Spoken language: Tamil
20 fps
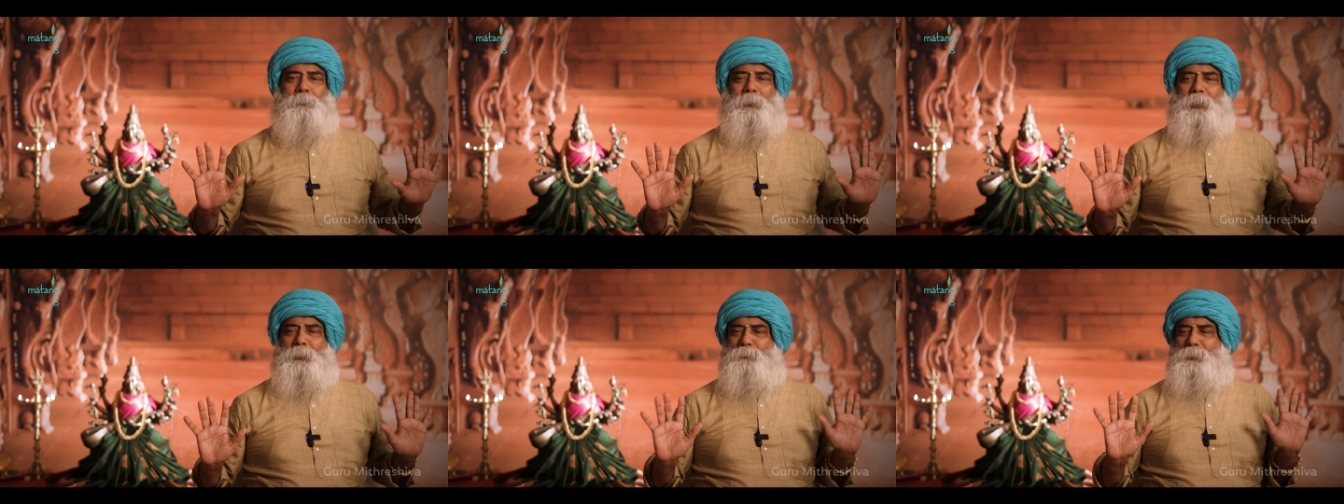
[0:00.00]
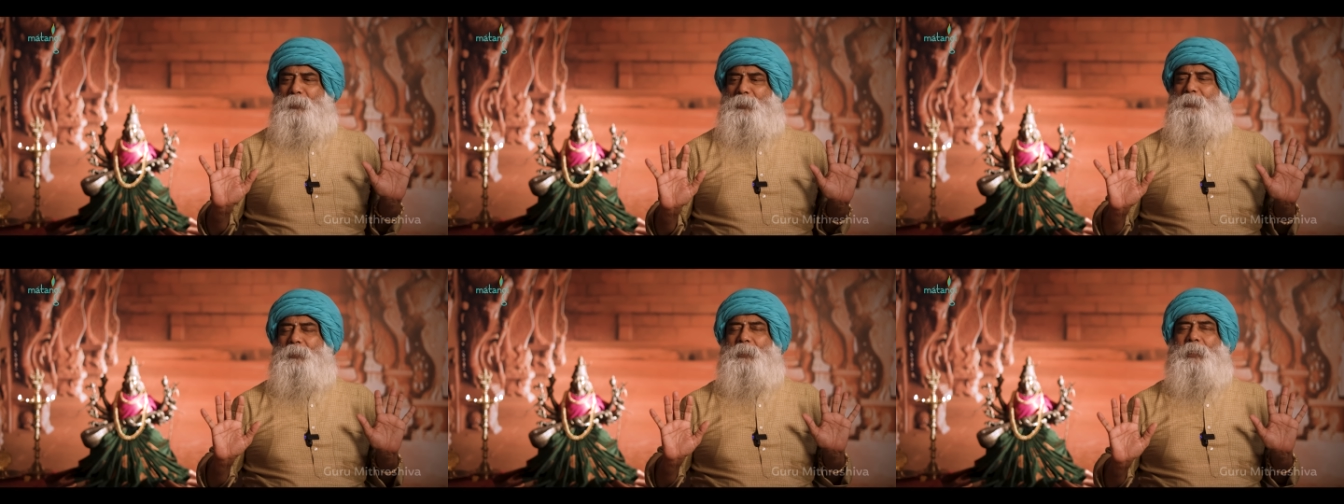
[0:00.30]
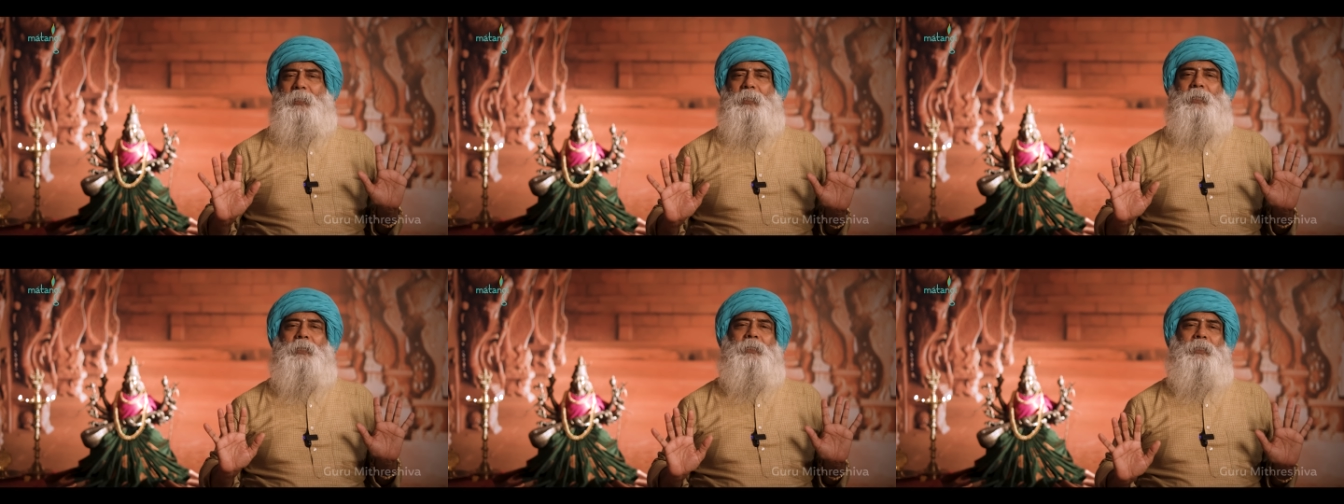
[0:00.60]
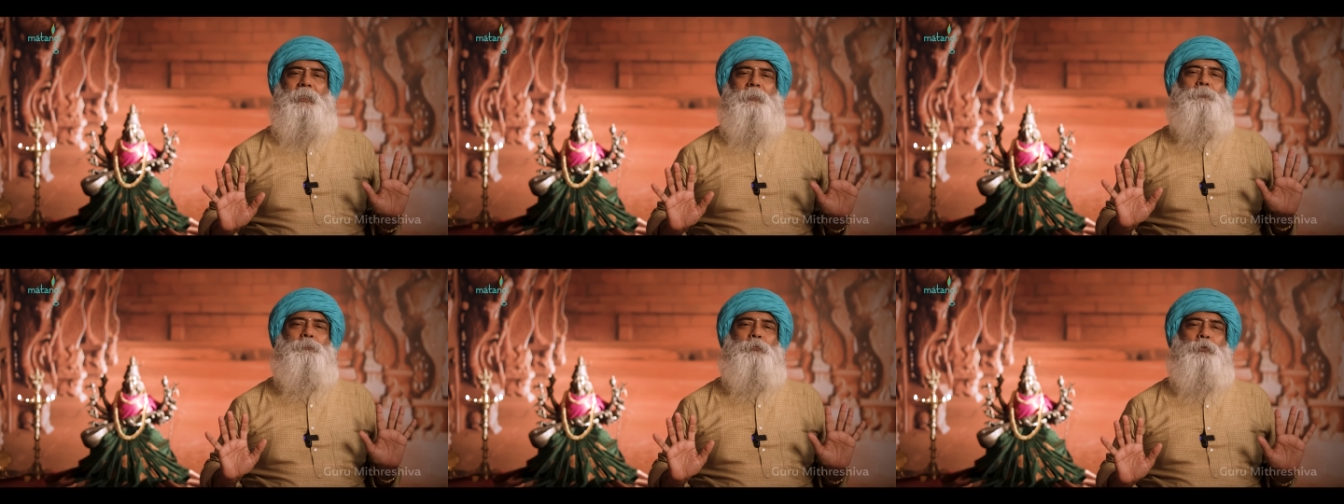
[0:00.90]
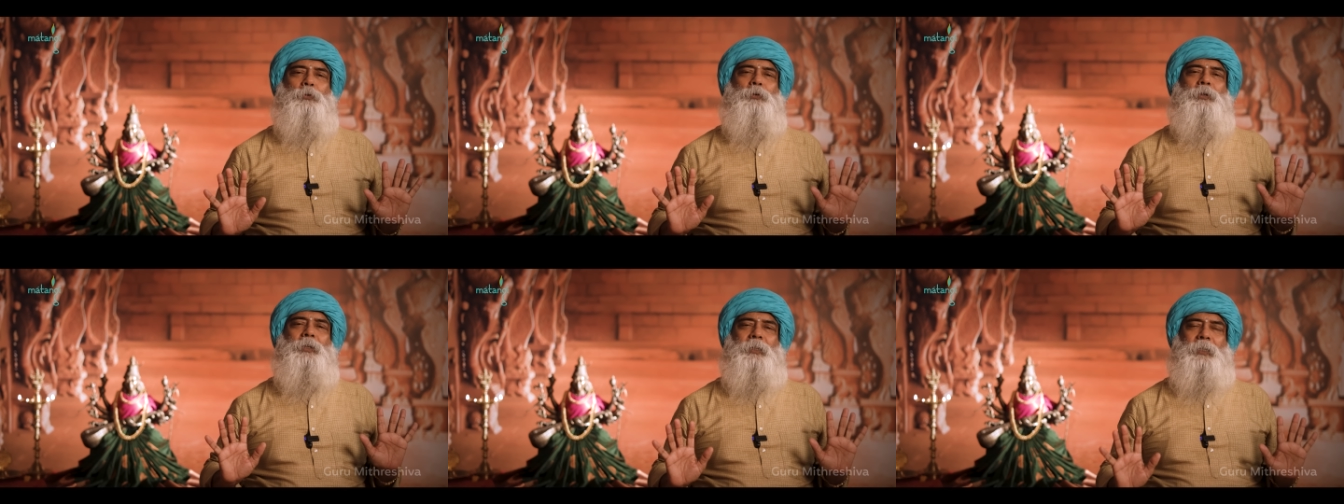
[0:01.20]
பர்மனண்ட்டாக என்கிட்ட
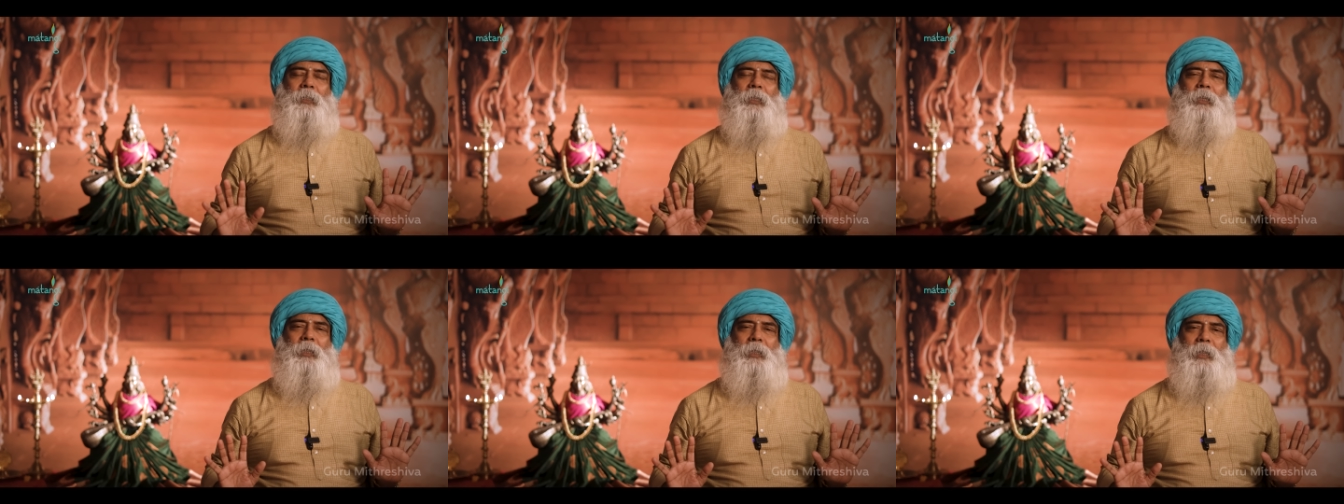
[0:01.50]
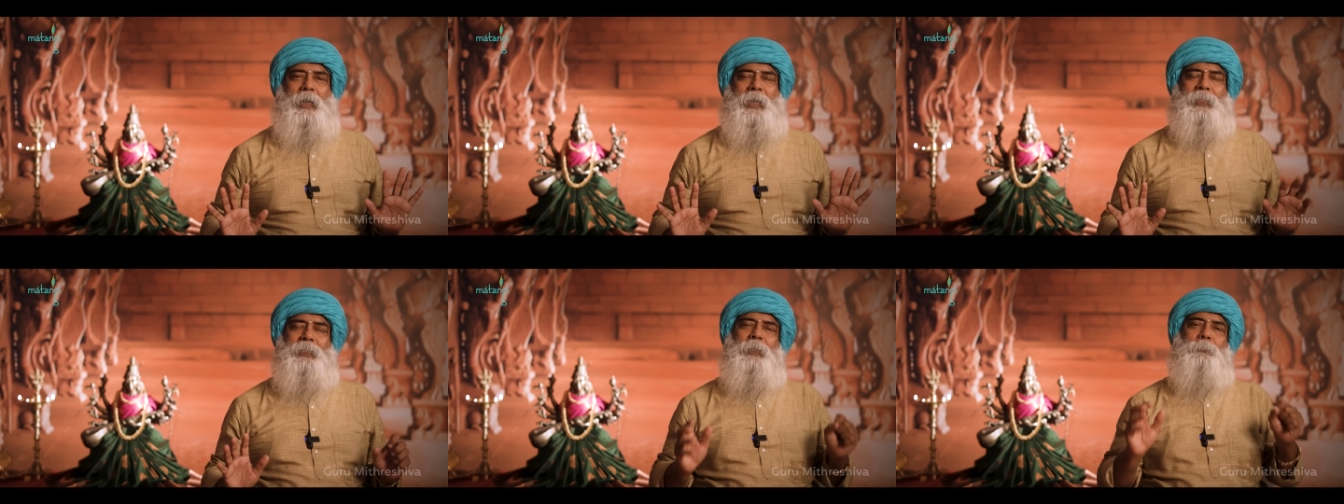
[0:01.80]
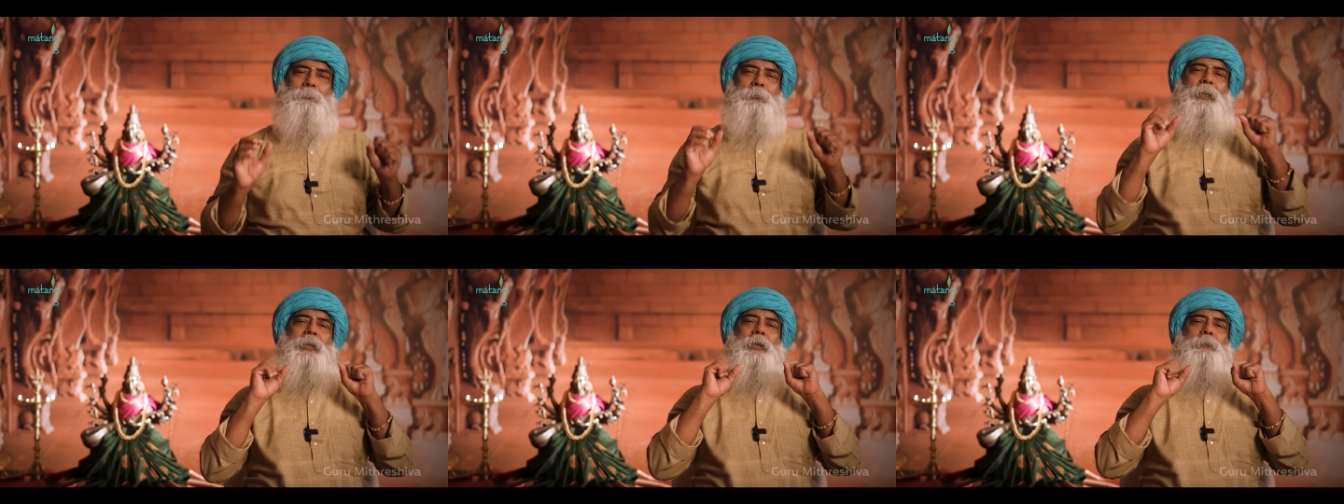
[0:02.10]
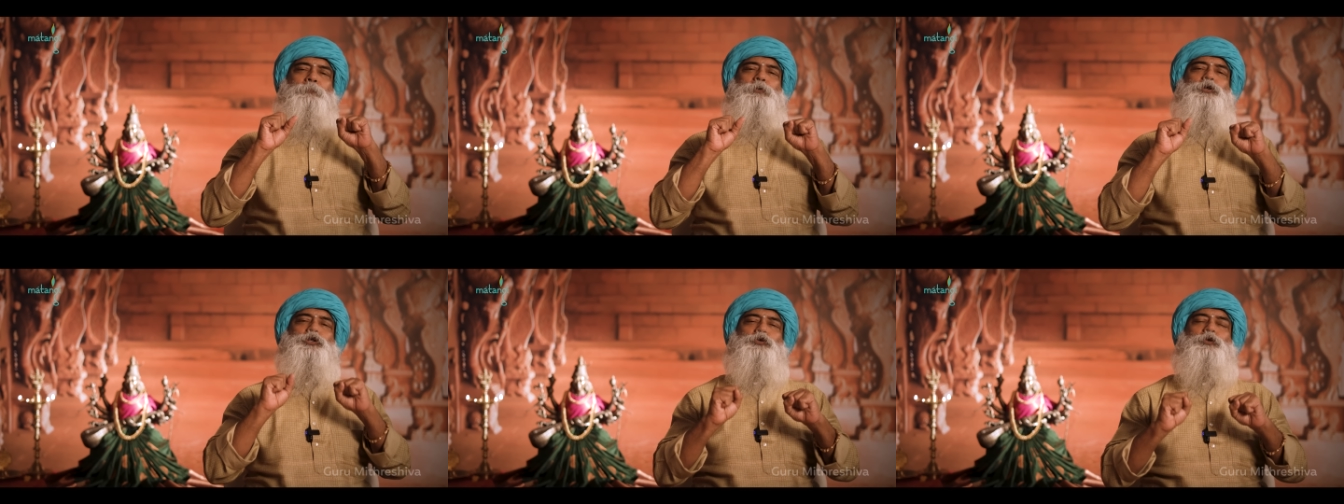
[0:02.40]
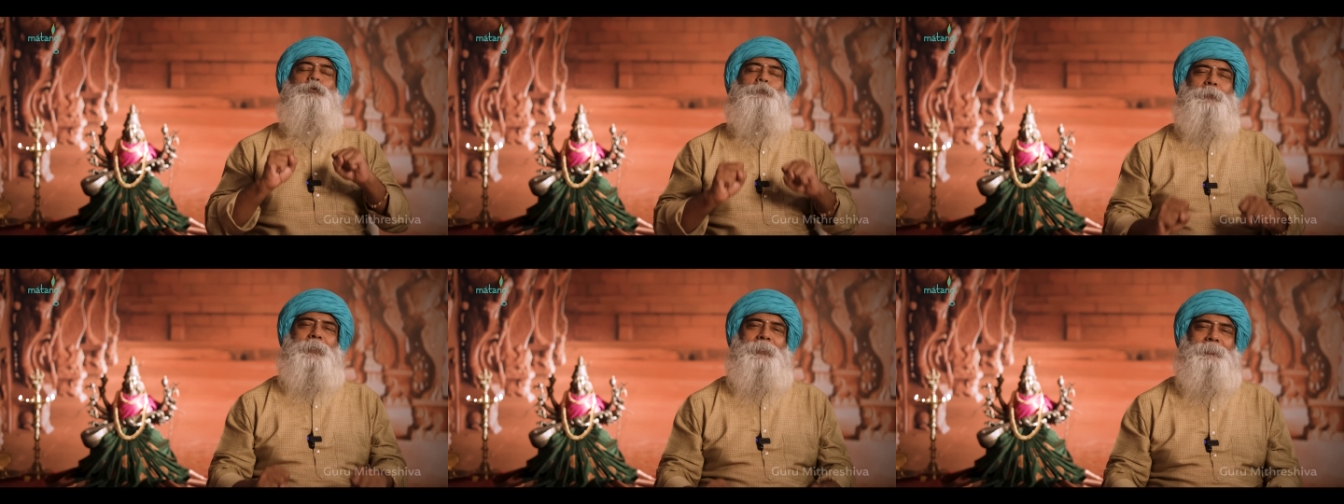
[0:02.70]
பொருள் இல்லை அதை எப்படி நான் பிடிச்சி
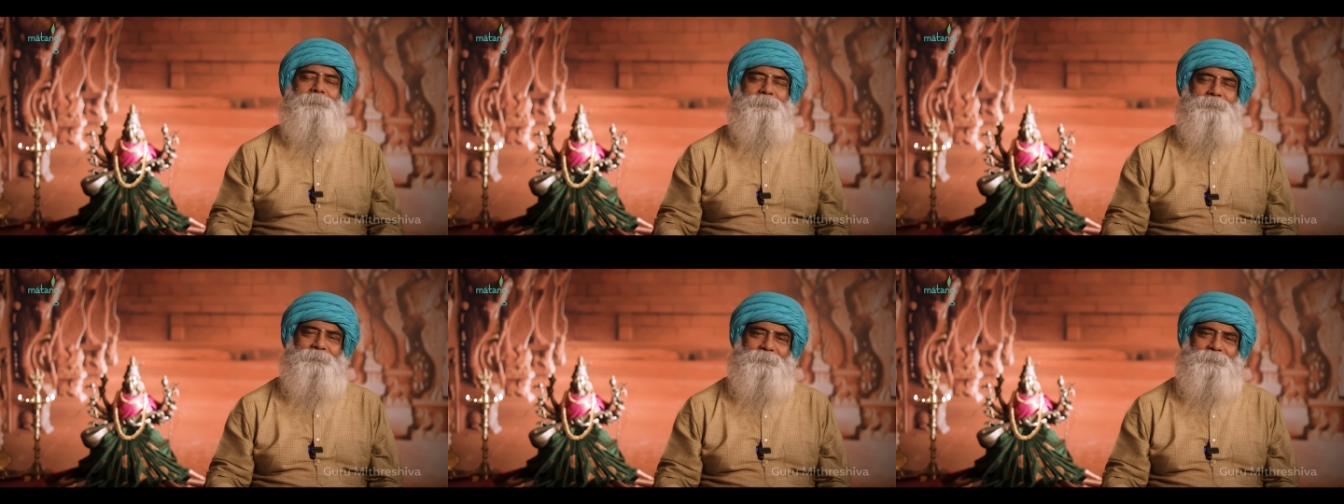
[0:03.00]
வைப்பேன்